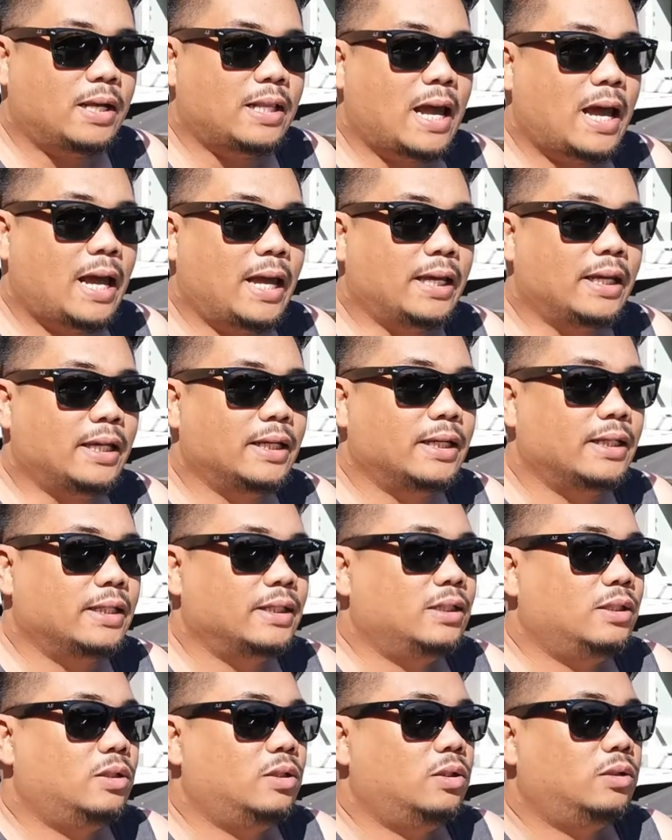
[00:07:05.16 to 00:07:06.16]
ถ่าย
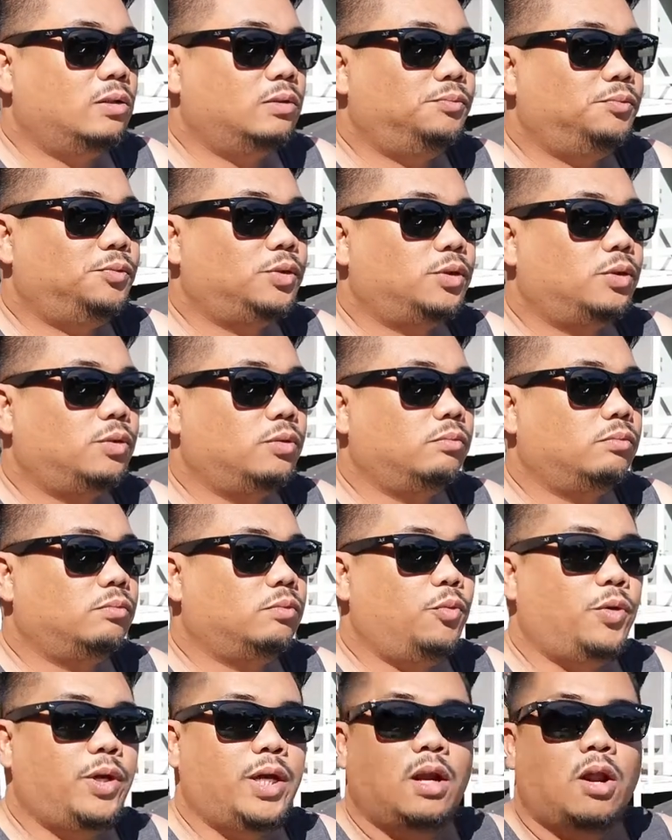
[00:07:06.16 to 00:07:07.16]

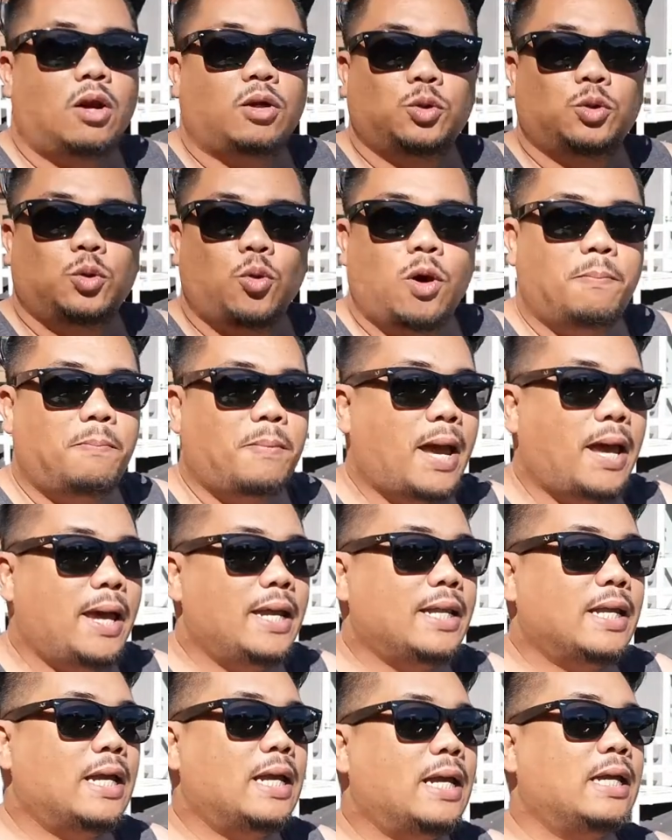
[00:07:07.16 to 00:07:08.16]
วีล็อกทั่วไป
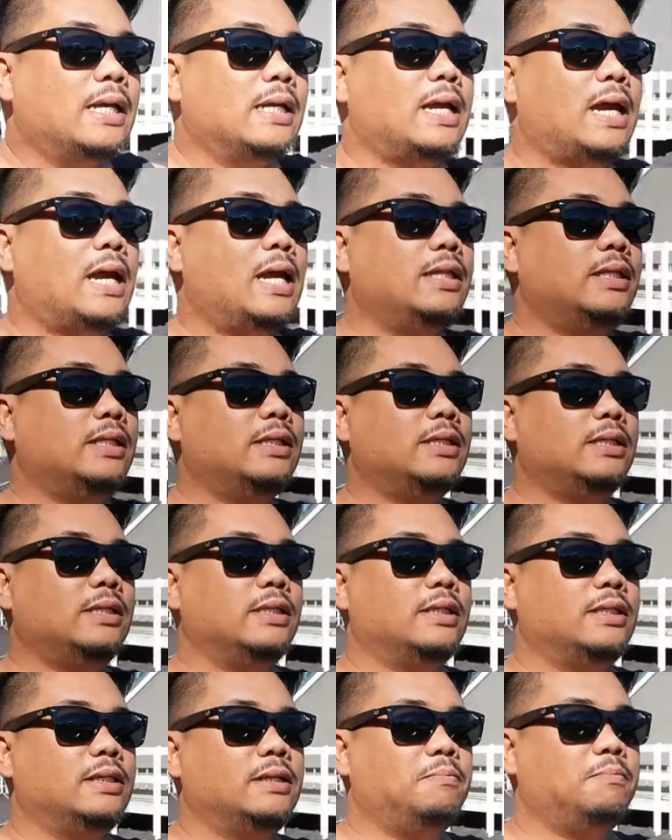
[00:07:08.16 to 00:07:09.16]
นะฮะการ
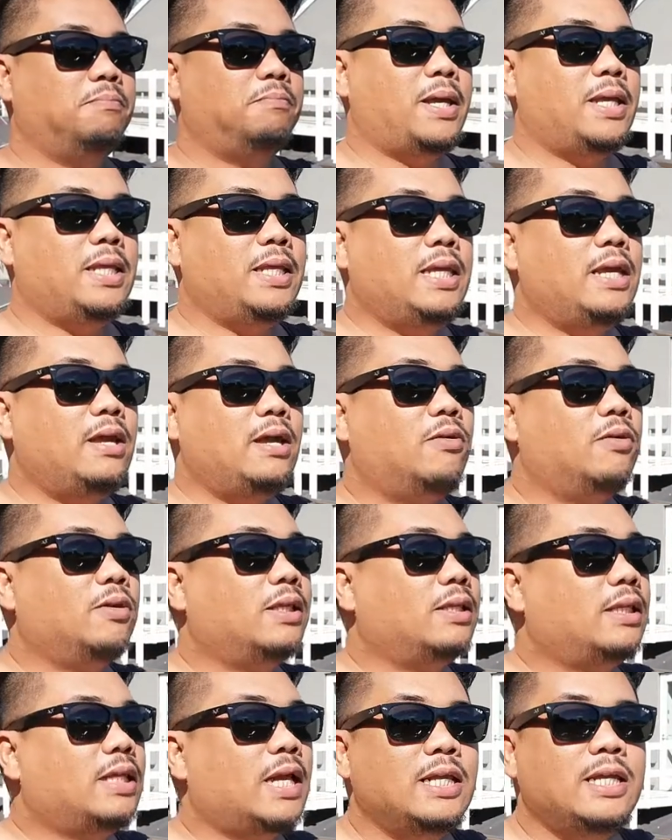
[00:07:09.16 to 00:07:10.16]
ไปเที่ยว
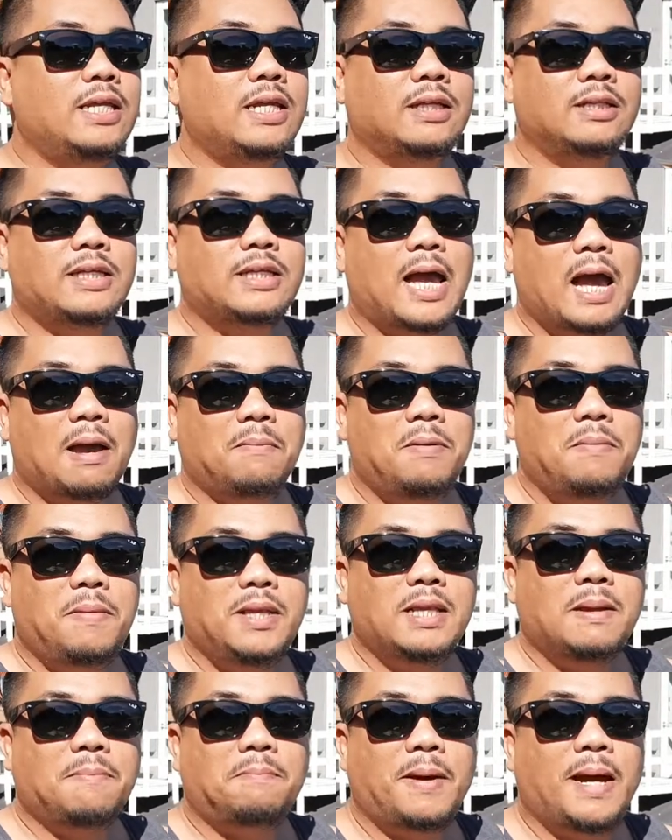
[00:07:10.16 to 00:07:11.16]
สถานที่ต่างๆ พิพิ
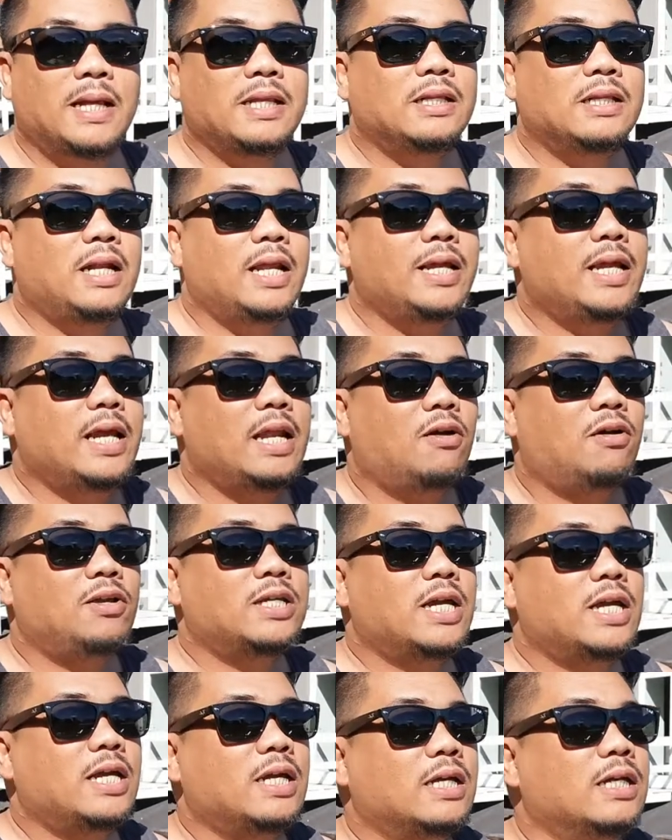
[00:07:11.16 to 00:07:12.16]
ธภัณฑ์อะไรเงี้ย เราก็
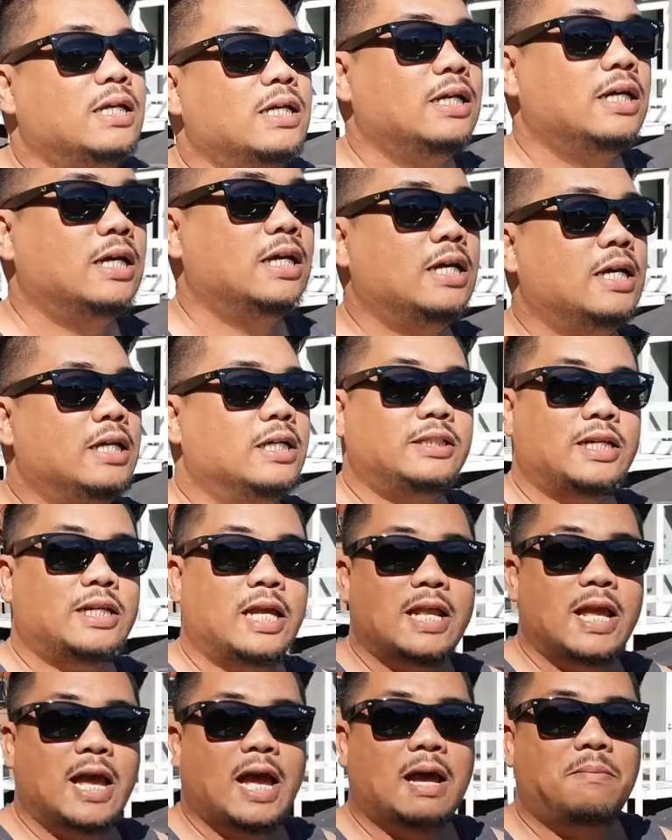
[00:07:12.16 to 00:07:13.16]
จะสรร
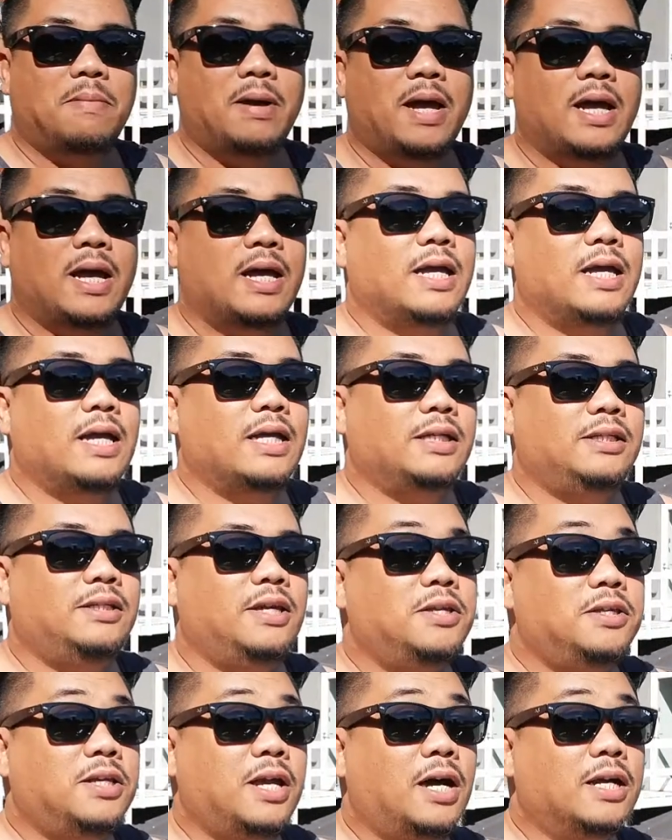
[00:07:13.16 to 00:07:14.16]
หามา
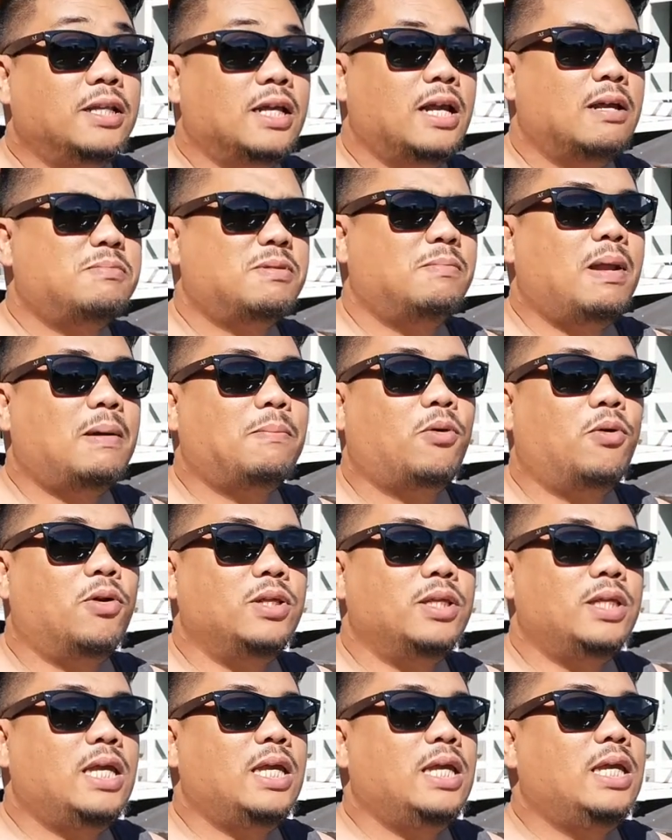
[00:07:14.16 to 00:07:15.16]
เยอะๆนะครับสำหรับคน
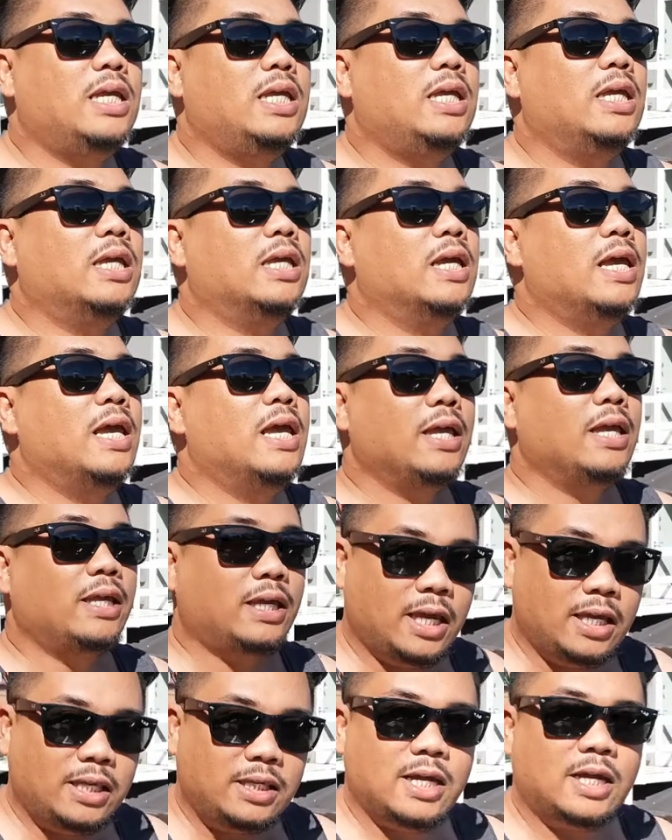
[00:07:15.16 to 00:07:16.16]
ที่
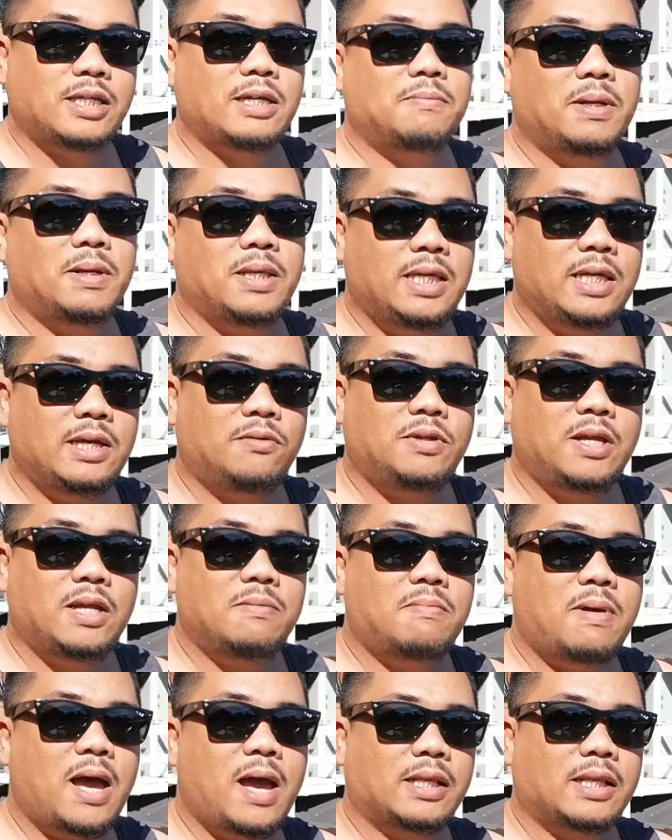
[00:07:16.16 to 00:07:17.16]
คิดอยากจะมาเที่ยวเดน
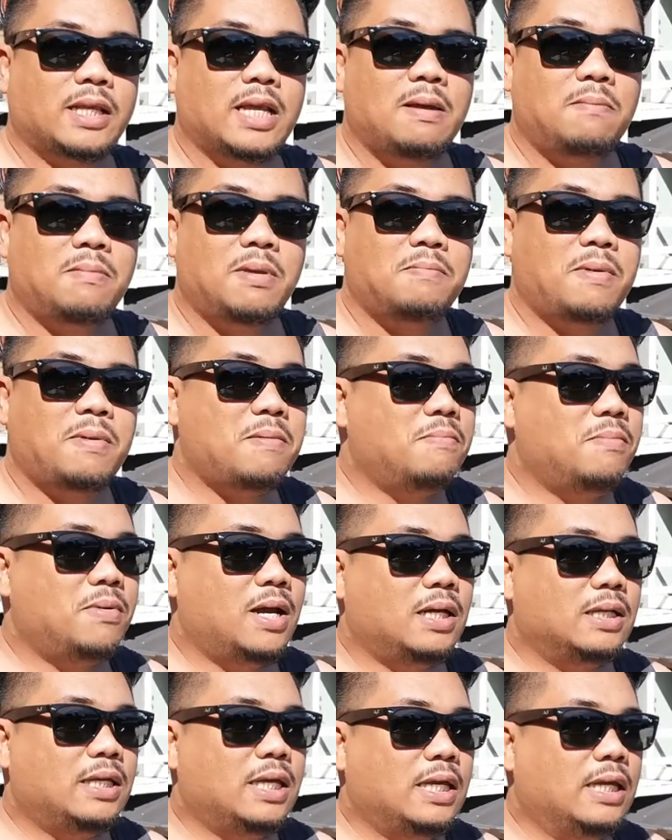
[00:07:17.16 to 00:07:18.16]
มาร์กนะครับมันเป็นเมือ
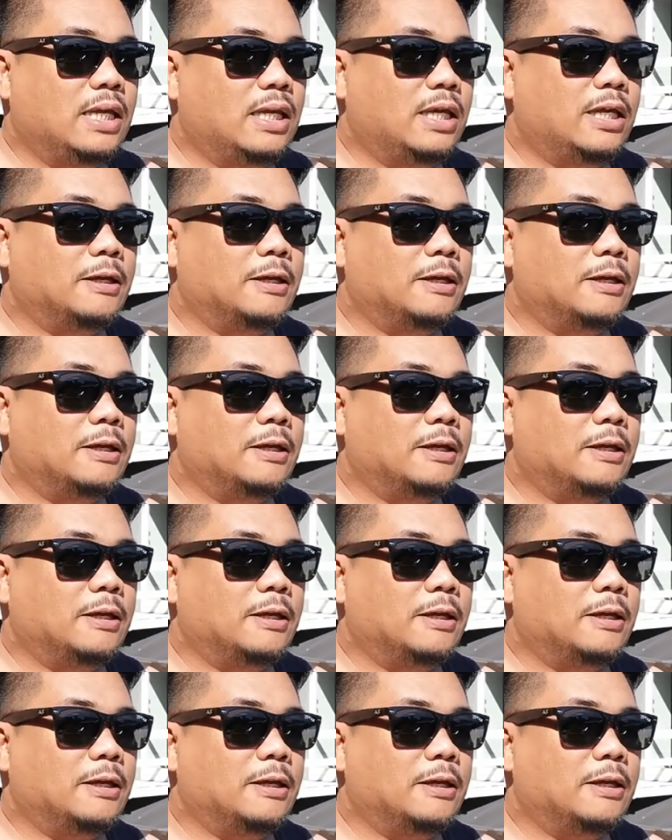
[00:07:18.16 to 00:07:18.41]
งที่